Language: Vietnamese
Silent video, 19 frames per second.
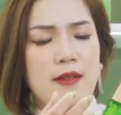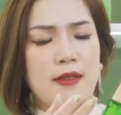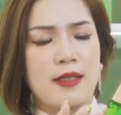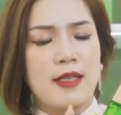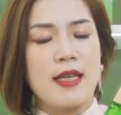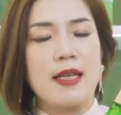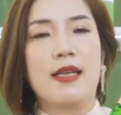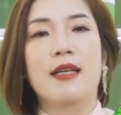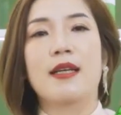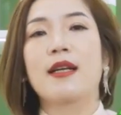
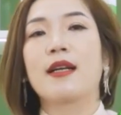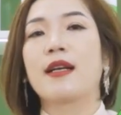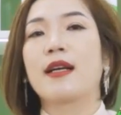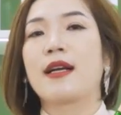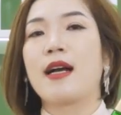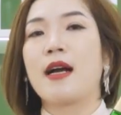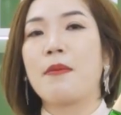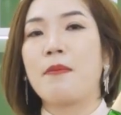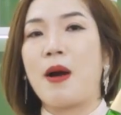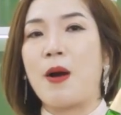xịt
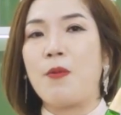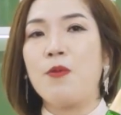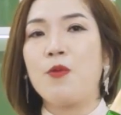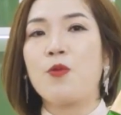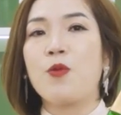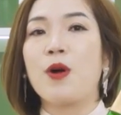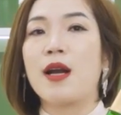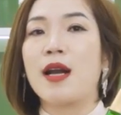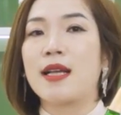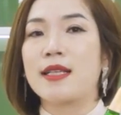căng bóng
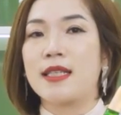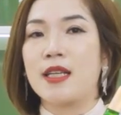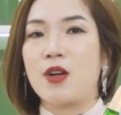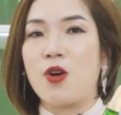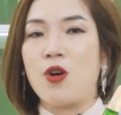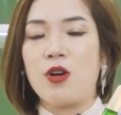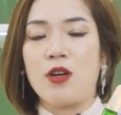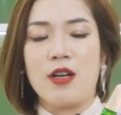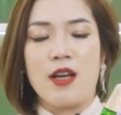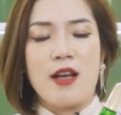của
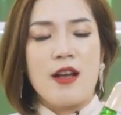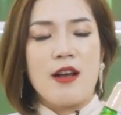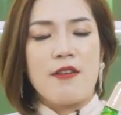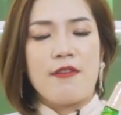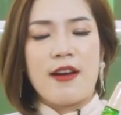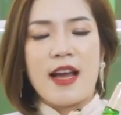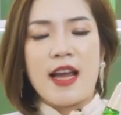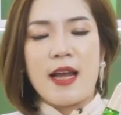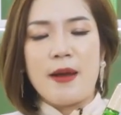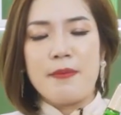Lasicot
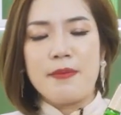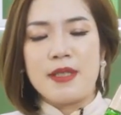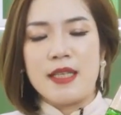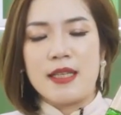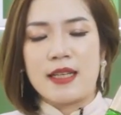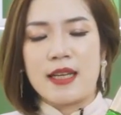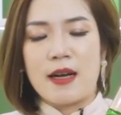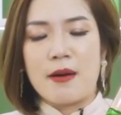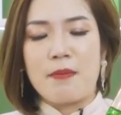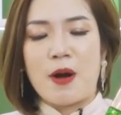và em
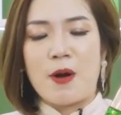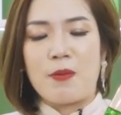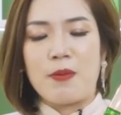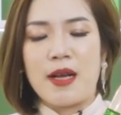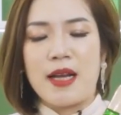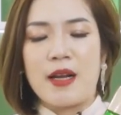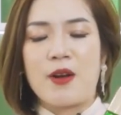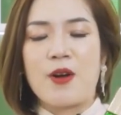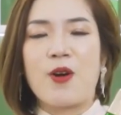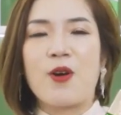xịt căng bóng
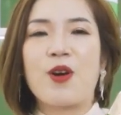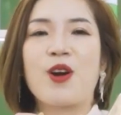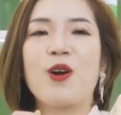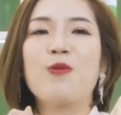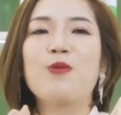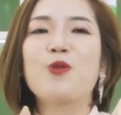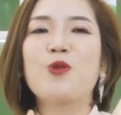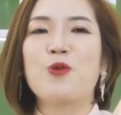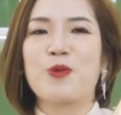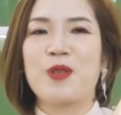này có
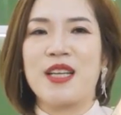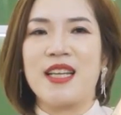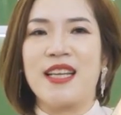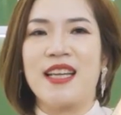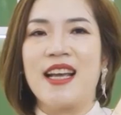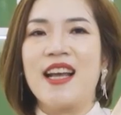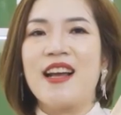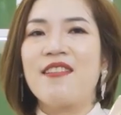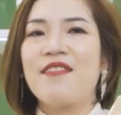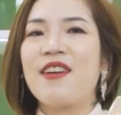công dụng gì
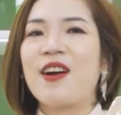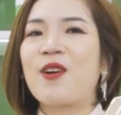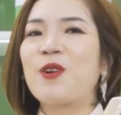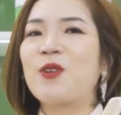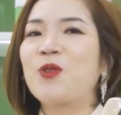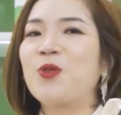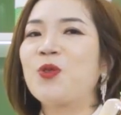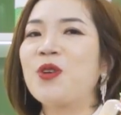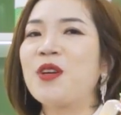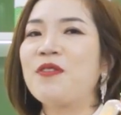và
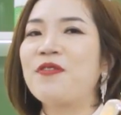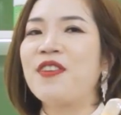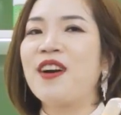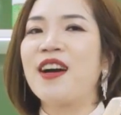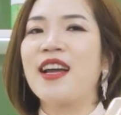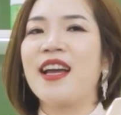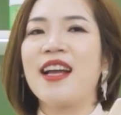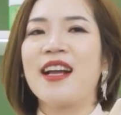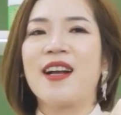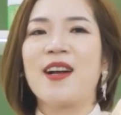có tuyệt
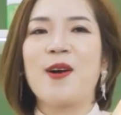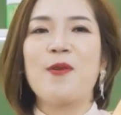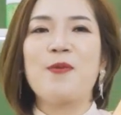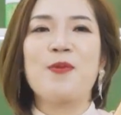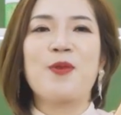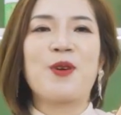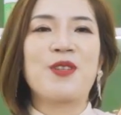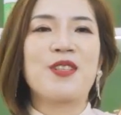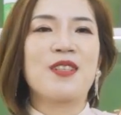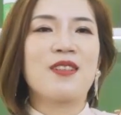vời hay
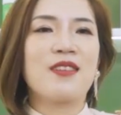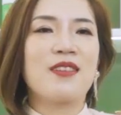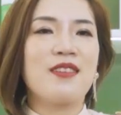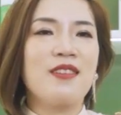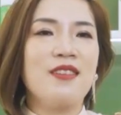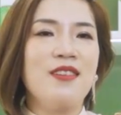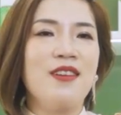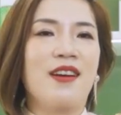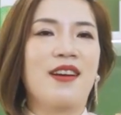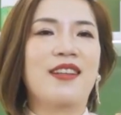không có
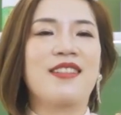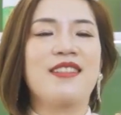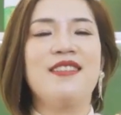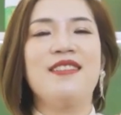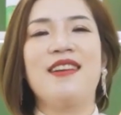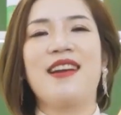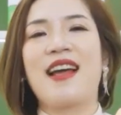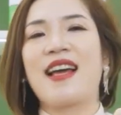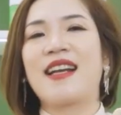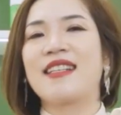được
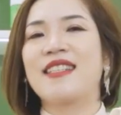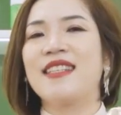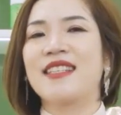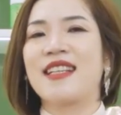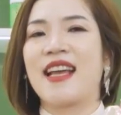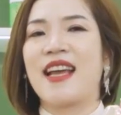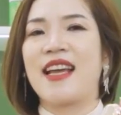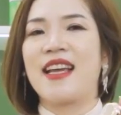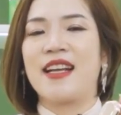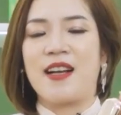như Lan chia
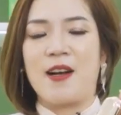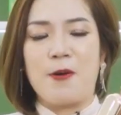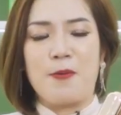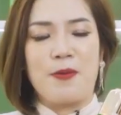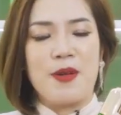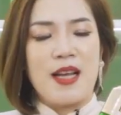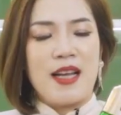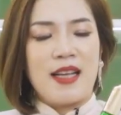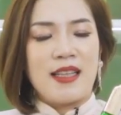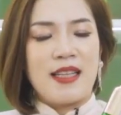sẻ hay không
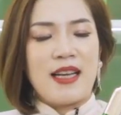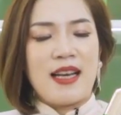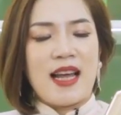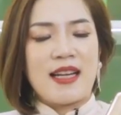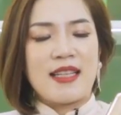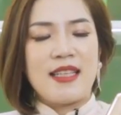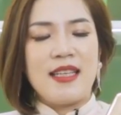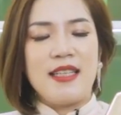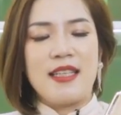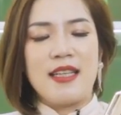thì
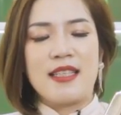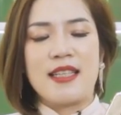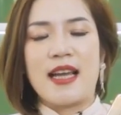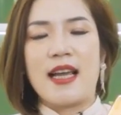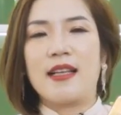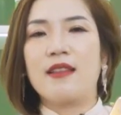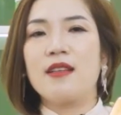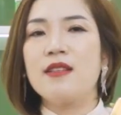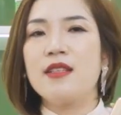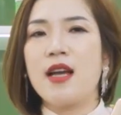Lan xin chia sẻ thứ